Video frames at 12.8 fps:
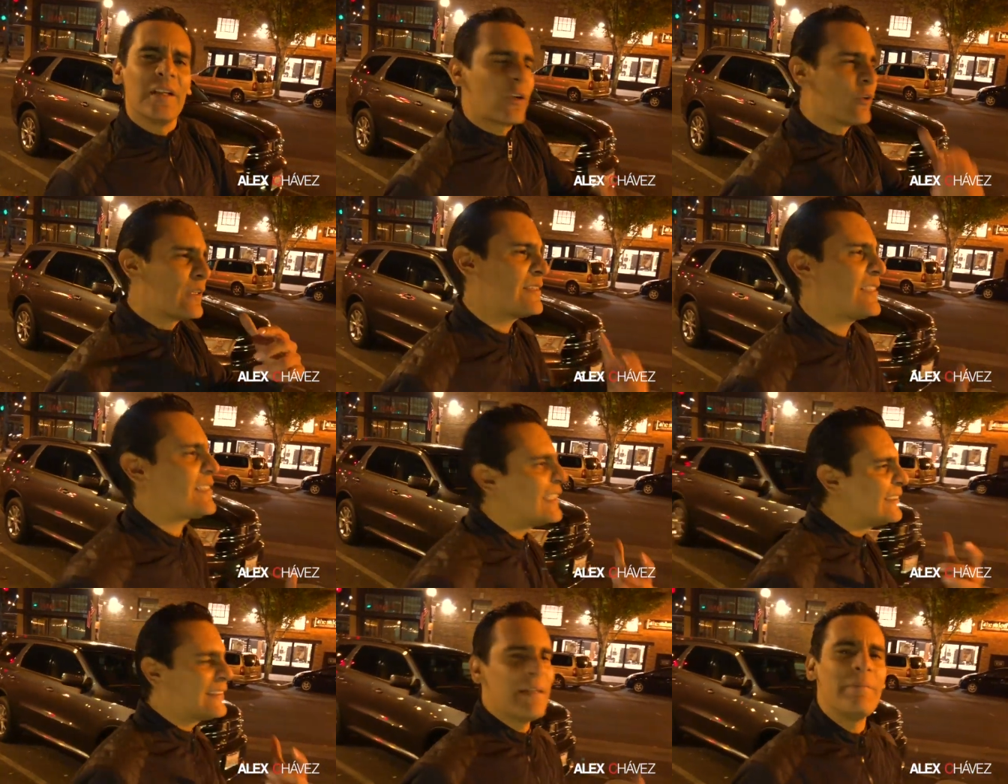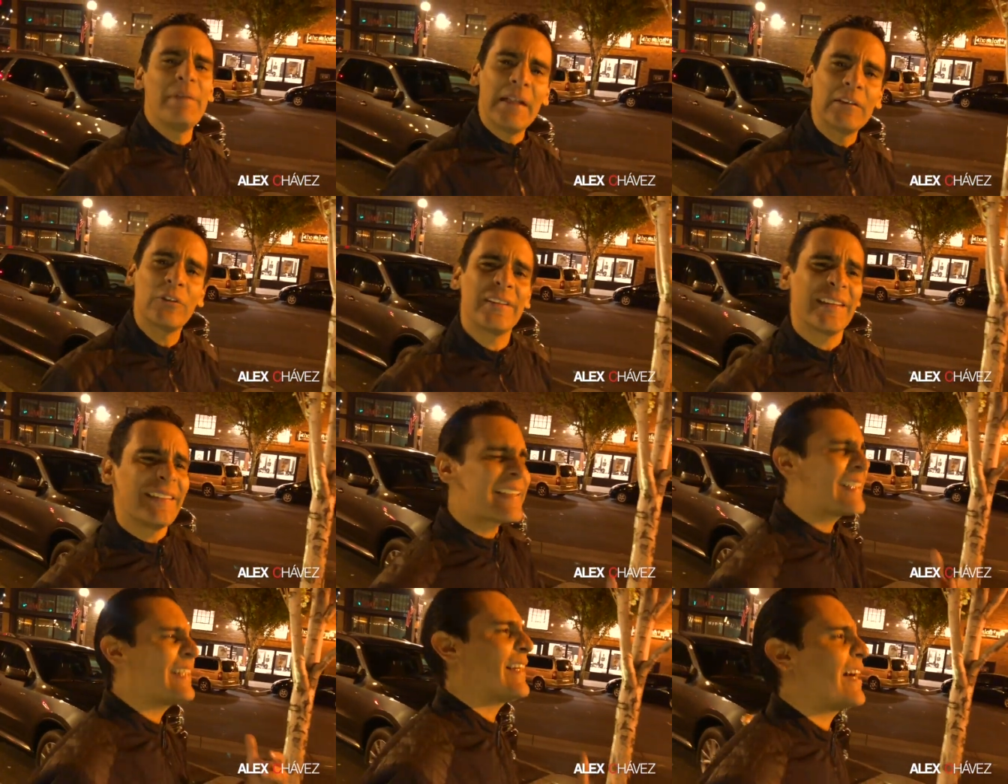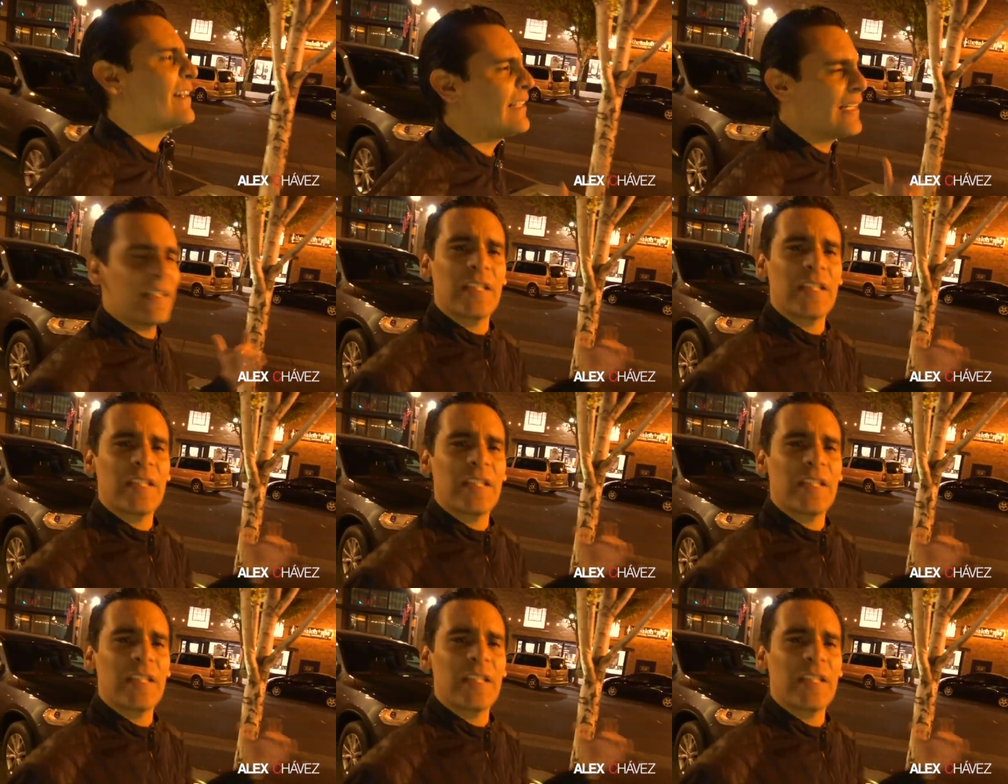con ese sentimiento de tener que darle a,